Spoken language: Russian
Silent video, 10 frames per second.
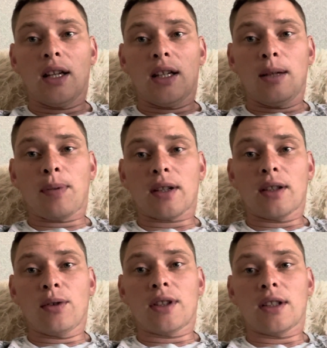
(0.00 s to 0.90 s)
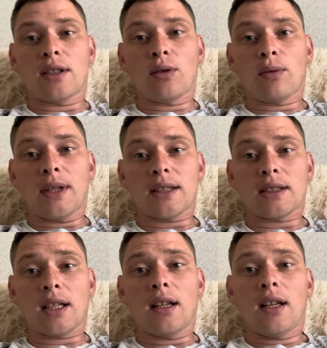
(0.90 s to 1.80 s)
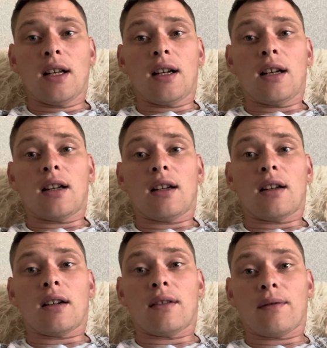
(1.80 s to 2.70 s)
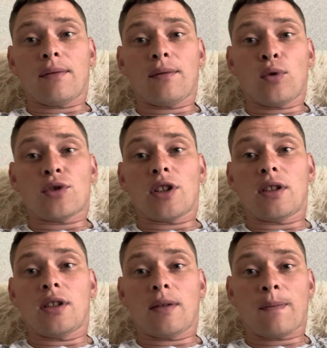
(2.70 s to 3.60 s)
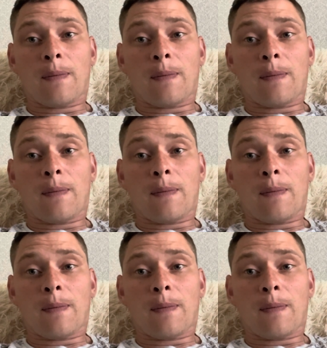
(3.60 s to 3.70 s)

и продаете то место э, в очереди,